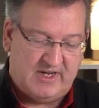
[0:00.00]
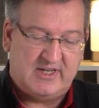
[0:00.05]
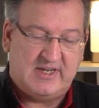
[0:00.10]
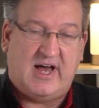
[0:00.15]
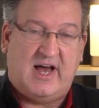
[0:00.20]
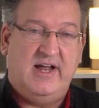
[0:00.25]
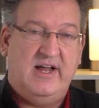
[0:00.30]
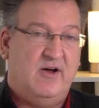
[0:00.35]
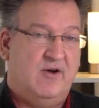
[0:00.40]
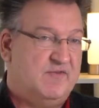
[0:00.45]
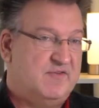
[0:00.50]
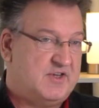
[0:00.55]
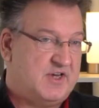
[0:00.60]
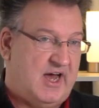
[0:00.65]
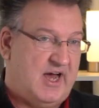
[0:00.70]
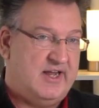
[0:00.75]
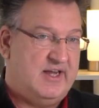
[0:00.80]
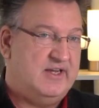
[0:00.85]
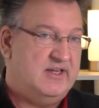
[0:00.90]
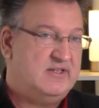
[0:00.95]
weil 3 auf
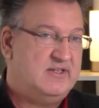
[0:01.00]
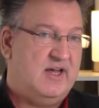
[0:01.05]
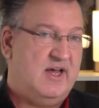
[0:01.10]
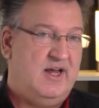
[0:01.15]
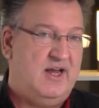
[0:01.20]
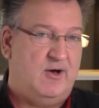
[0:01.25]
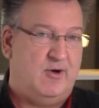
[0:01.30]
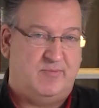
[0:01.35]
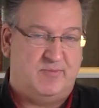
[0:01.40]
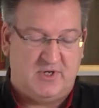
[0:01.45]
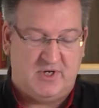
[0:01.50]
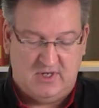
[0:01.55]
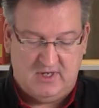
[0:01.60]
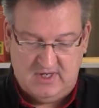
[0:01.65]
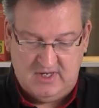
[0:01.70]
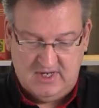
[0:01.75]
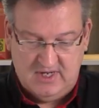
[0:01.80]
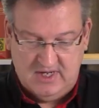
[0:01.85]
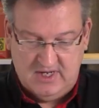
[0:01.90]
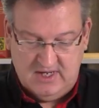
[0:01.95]
3 ist ja erlaubt.
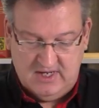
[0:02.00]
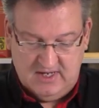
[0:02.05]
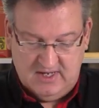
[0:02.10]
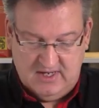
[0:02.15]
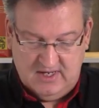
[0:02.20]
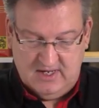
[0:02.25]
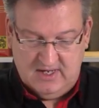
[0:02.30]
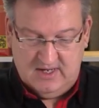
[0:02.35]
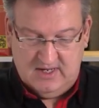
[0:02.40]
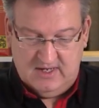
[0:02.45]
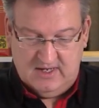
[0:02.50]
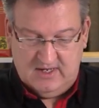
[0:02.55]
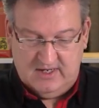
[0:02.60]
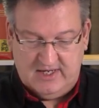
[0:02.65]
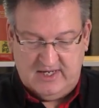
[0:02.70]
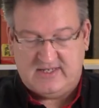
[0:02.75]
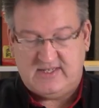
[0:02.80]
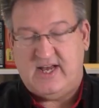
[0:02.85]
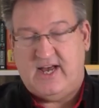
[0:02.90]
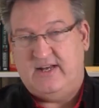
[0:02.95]

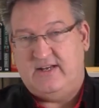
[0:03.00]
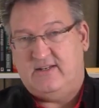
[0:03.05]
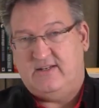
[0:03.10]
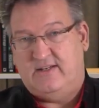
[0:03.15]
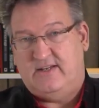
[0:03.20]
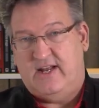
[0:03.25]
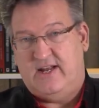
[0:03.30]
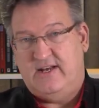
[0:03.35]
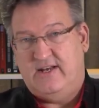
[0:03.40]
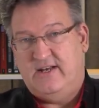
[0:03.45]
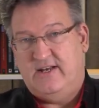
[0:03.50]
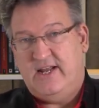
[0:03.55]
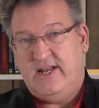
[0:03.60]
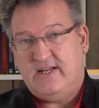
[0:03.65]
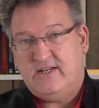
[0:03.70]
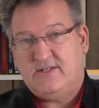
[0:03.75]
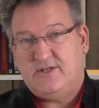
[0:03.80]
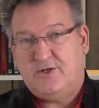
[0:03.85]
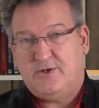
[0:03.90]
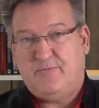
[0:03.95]
Jetzt hat der
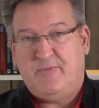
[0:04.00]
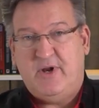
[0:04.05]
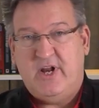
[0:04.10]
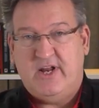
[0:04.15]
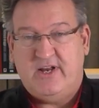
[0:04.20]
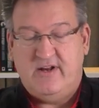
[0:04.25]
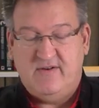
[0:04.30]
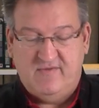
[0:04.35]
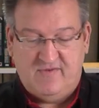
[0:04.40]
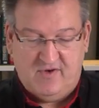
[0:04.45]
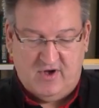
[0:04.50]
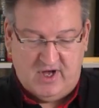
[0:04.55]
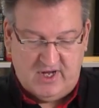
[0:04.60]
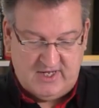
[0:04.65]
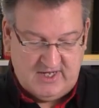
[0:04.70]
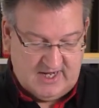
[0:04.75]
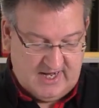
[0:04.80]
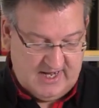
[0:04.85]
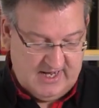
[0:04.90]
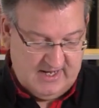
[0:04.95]
nächste Spieler den
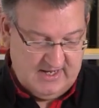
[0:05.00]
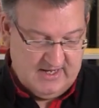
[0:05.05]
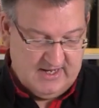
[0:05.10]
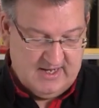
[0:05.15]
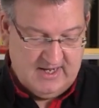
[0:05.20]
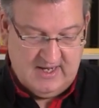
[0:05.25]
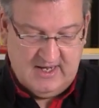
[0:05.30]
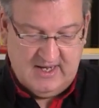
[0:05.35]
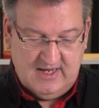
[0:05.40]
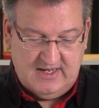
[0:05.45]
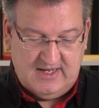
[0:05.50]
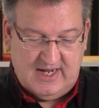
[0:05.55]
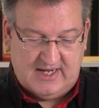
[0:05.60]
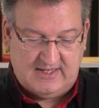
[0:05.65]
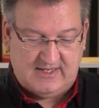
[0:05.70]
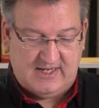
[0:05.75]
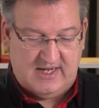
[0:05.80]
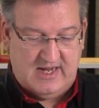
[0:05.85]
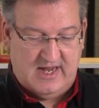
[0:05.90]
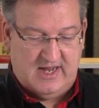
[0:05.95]
Vorteil,
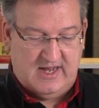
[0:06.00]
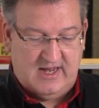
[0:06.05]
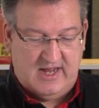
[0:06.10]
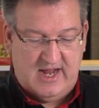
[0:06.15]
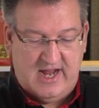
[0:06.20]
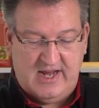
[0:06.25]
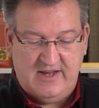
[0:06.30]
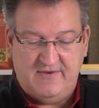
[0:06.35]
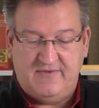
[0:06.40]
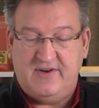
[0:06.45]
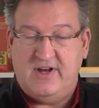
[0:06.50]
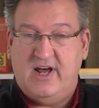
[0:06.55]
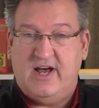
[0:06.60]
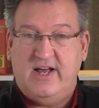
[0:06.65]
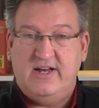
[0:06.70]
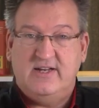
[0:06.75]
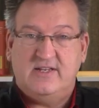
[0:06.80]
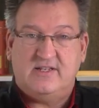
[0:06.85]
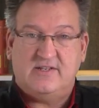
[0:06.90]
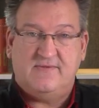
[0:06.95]
dass er entweder
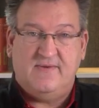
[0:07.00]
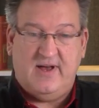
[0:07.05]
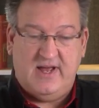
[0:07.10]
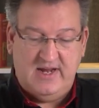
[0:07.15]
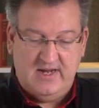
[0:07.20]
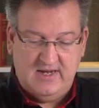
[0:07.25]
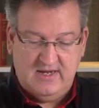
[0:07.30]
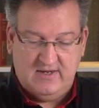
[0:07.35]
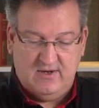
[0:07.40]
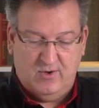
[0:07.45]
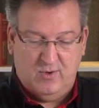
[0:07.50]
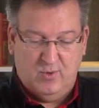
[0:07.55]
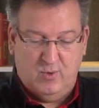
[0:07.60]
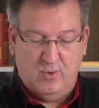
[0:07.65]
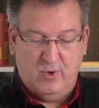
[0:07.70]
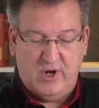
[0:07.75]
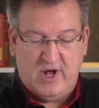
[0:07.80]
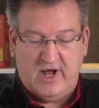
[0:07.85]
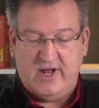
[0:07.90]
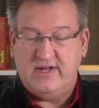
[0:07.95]
eine 2
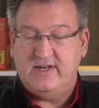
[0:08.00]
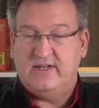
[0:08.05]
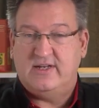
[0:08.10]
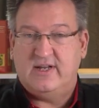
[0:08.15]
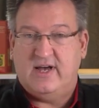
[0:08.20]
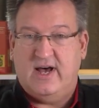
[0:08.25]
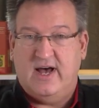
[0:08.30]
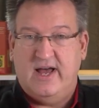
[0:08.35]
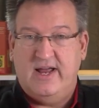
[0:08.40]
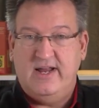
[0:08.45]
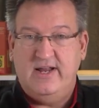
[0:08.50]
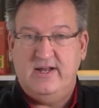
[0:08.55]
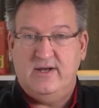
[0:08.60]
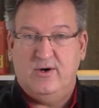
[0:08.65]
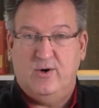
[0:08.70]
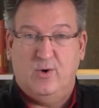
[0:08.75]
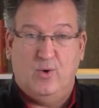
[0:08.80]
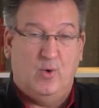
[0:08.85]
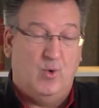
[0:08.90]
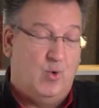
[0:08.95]
oder eine 3
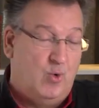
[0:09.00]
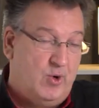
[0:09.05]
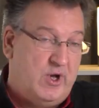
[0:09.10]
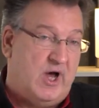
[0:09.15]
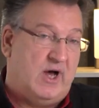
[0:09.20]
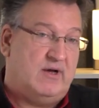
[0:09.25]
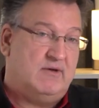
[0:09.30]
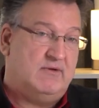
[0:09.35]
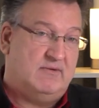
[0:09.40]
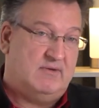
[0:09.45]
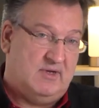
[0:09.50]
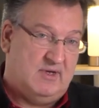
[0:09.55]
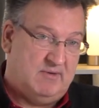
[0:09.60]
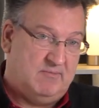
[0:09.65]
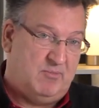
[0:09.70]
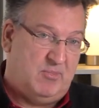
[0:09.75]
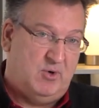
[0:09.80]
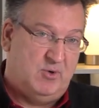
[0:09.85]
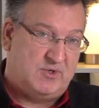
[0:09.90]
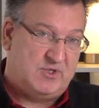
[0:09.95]
oder
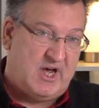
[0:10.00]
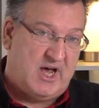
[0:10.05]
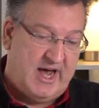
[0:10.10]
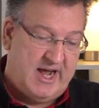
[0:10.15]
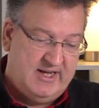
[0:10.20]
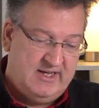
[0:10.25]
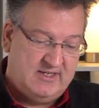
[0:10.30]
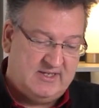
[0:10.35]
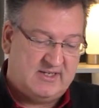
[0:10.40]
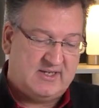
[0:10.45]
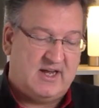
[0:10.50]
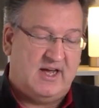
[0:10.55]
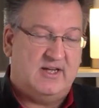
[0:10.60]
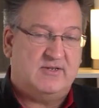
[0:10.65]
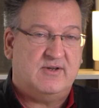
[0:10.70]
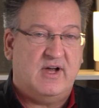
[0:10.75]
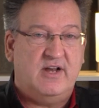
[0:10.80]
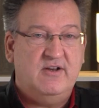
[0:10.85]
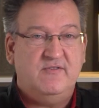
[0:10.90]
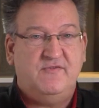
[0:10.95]
plus 1,
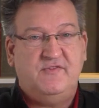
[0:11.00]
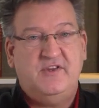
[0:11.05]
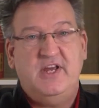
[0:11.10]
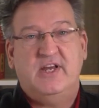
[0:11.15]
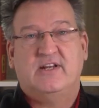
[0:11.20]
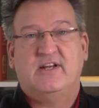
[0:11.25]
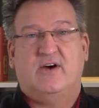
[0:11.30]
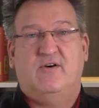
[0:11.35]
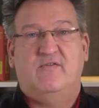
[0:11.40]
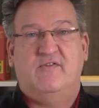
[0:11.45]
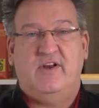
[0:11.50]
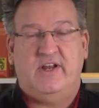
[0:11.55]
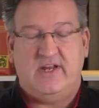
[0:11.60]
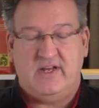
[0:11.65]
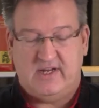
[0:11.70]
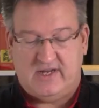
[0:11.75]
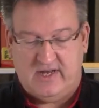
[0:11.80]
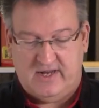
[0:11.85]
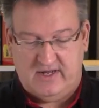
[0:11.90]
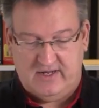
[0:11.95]
also eine 4
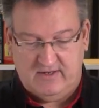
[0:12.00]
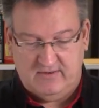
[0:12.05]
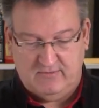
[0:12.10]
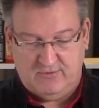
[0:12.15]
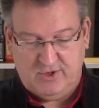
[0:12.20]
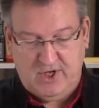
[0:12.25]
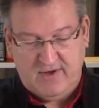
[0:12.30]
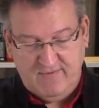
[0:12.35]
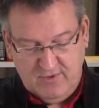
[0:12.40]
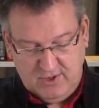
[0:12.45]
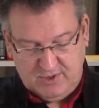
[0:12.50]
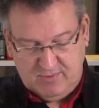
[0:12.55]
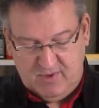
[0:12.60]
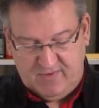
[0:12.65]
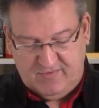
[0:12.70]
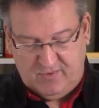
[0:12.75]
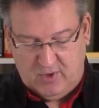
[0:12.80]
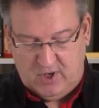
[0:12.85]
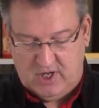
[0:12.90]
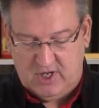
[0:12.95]
drauflegen kann. Stellen wir uns
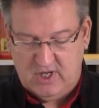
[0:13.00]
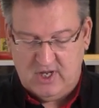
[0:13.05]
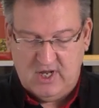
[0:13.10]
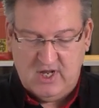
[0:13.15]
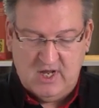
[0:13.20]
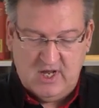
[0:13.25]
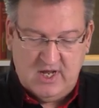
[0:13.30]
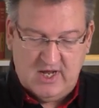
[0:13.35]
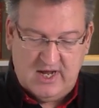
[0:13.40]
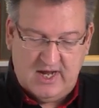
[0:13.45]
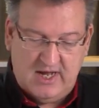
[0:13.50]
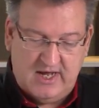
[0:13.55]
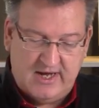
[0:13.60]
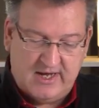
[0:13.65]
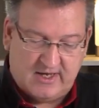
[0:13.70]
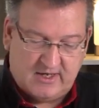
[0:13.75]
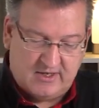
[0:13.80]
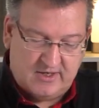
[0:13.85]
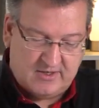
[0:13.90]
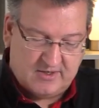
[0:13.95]
mal vor, er
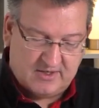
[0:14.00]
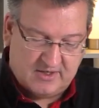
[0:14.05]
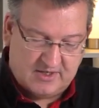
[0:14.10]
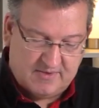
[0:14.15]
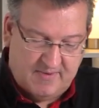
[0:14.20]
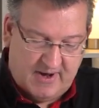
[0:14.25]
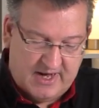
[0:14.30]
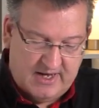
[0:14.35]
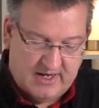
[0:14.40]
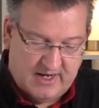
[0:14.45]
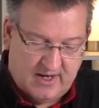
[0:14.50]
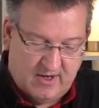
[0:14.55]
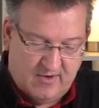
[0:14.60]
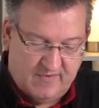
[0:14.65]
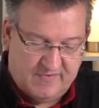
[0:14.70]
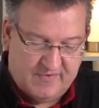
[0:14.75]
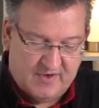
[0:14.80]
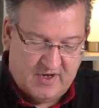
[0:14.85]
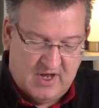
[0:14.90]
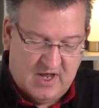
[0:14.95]
legt diese 2
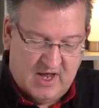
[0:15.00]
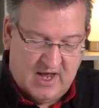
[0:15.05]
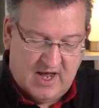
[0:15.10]
drauf.